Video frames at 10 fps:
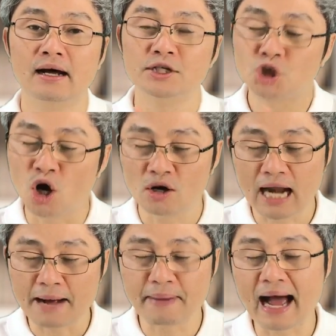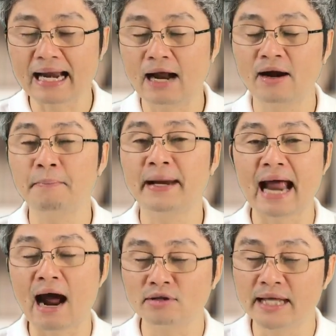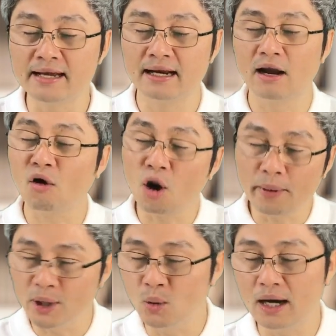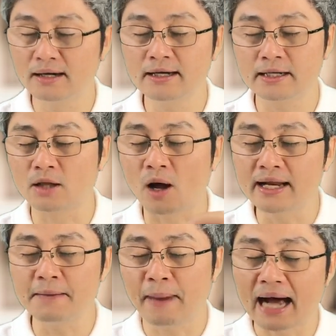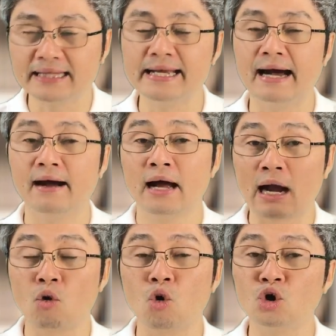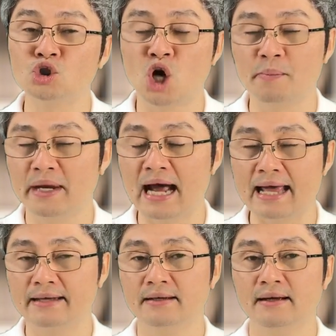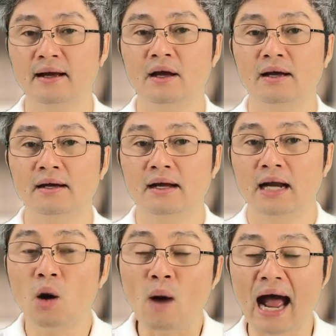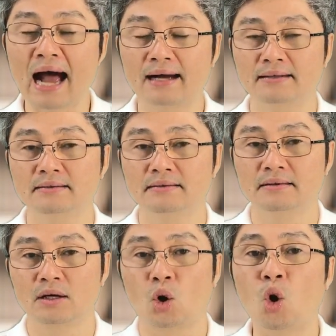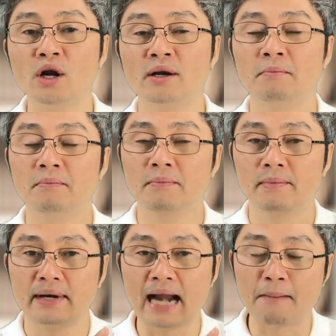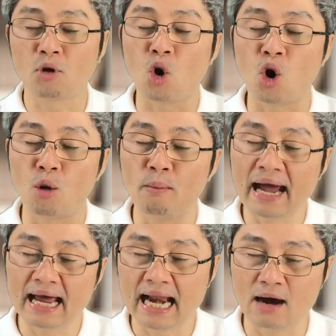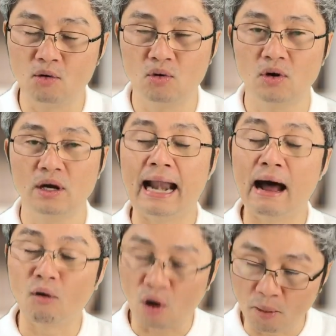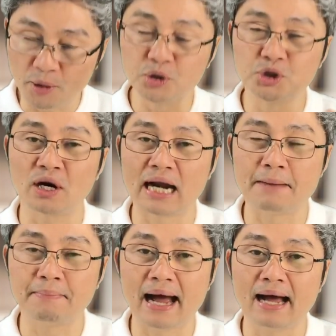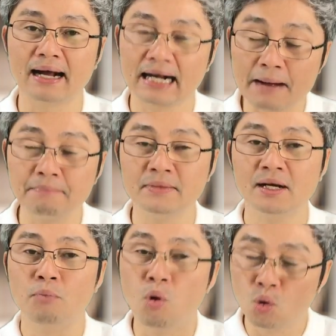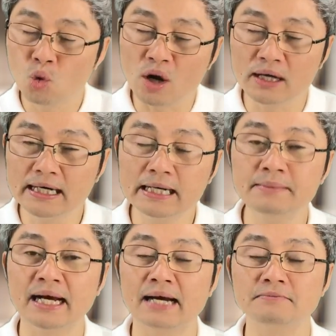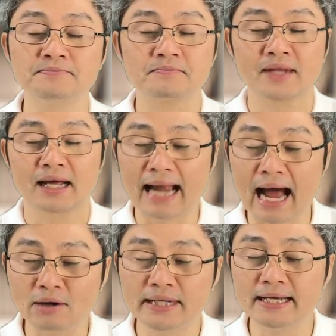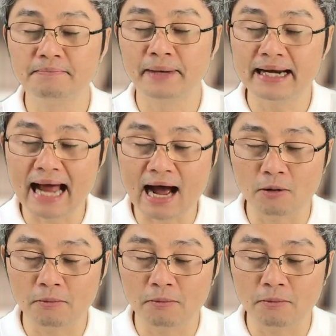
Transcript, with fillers: ช่องลาพะเรานะเป็นดาวทิศเราก็ไปดูว่าเอ้ยตอนนี้พระอาทิตย์อ่ะเขาโคจรไปไหน ระหว่างคนนำของมาให้เรา เราเข้าไปดูช่องลาพะกับผูกดวงเดิมนะครับ ดาวทิศเป็นดาว